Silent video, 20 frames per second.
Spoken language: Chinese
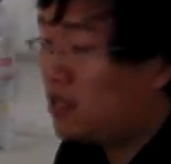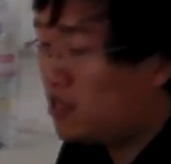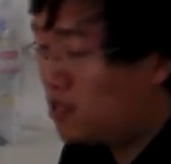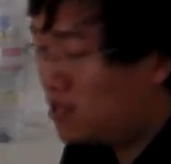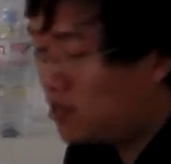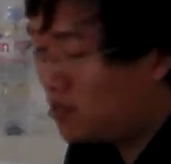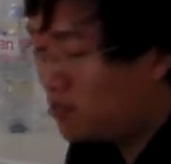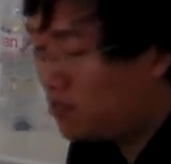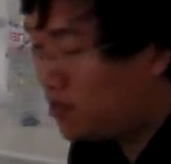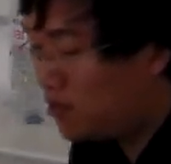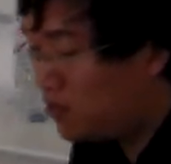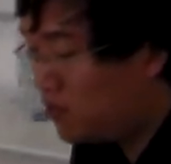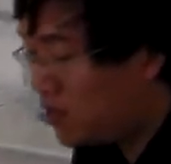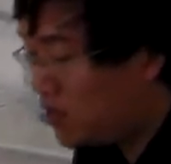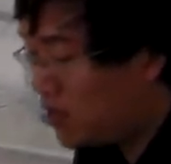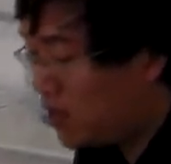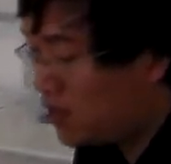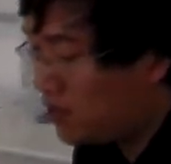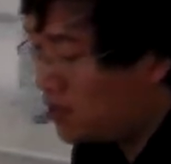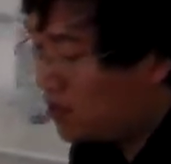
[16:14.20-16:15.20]
吟诗作对
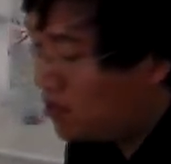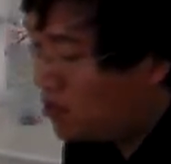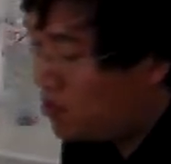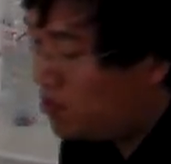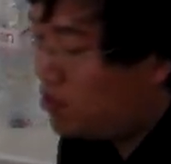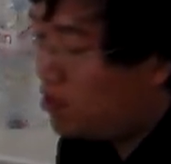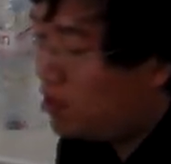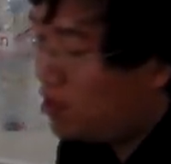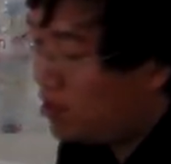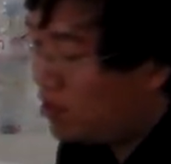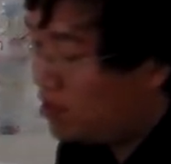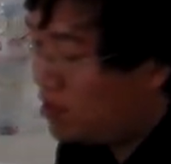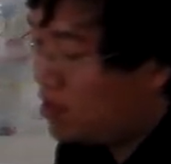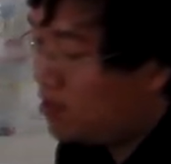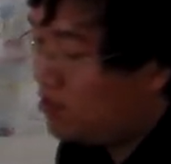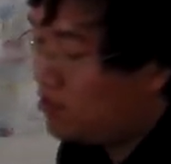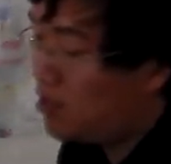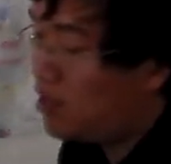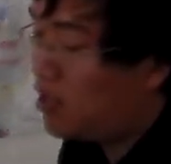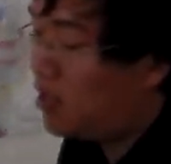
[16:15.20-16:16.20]
这样子，又颇留
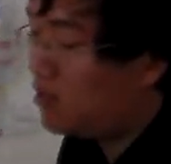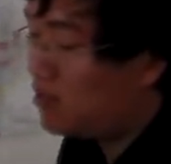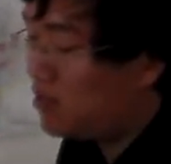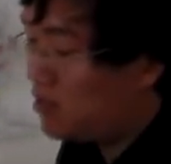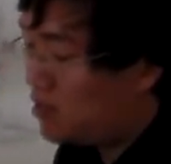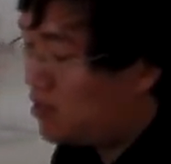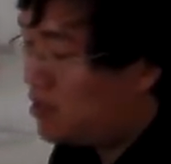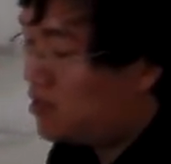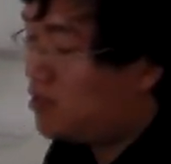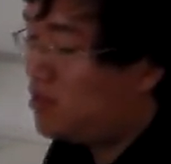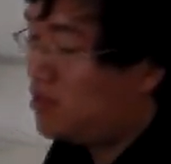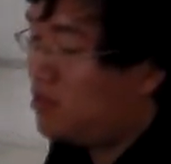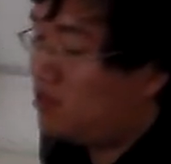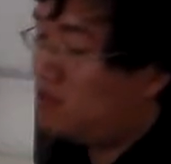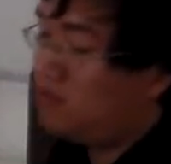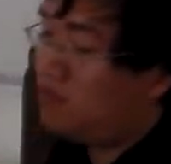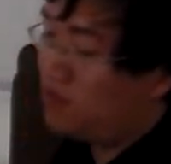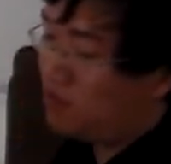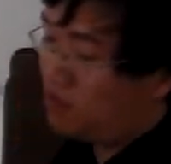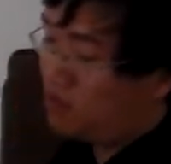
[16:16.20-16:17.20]
意于老子世事
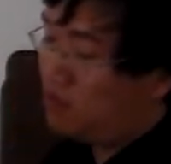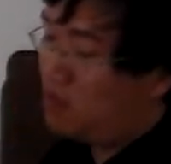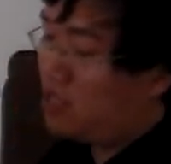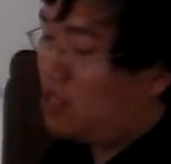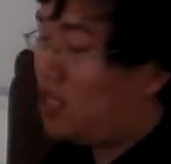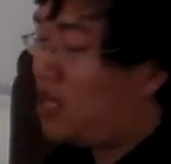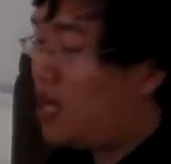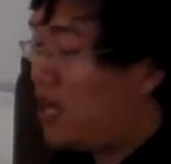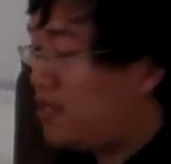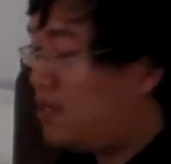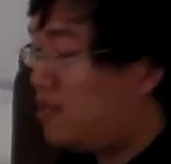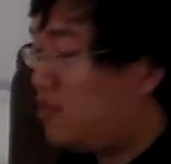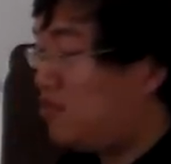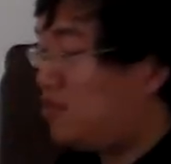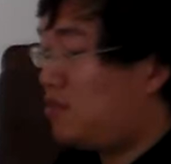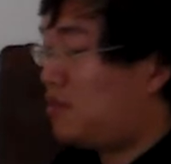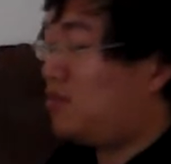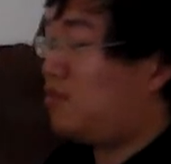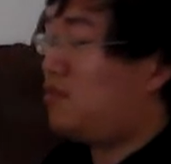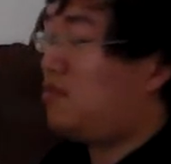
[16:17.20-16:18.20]
之书，就是说您感兴
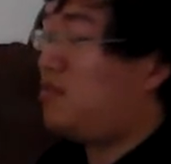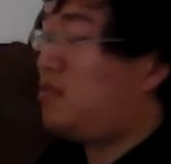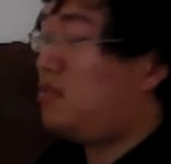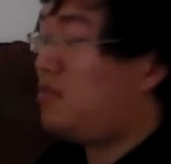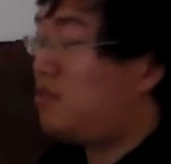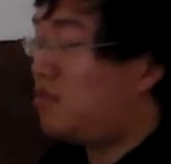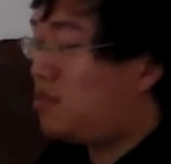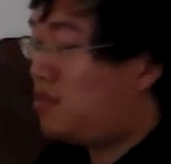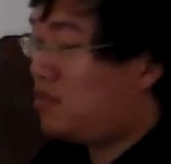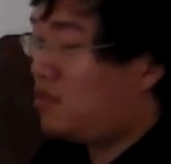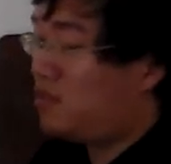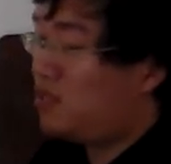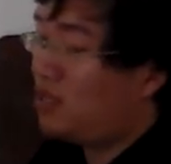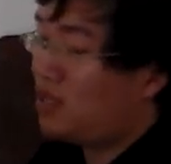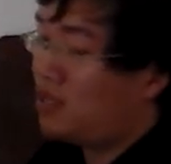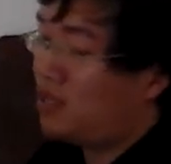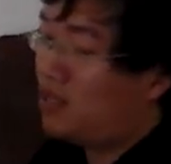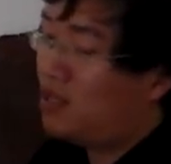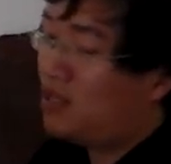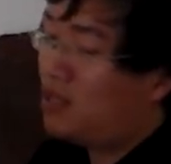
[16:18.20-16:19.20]
趣的东西又是
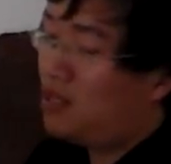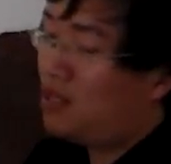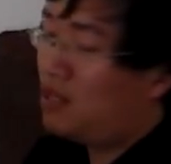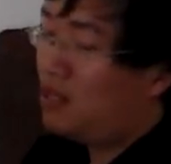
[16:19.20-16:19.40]
这个